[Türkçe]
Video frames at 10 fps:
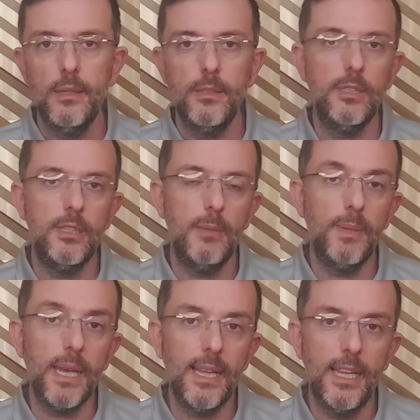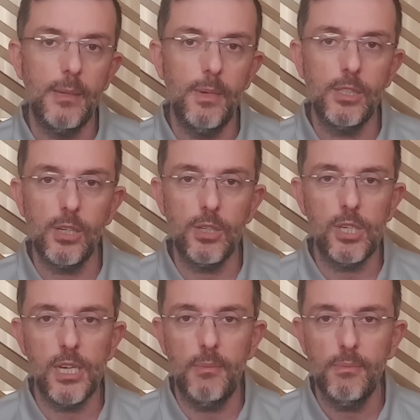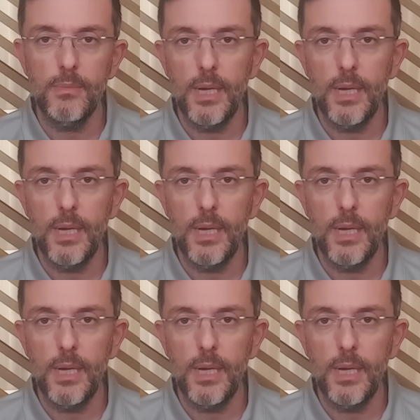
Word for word: sizleri bilgilendirmeye çalışacağım.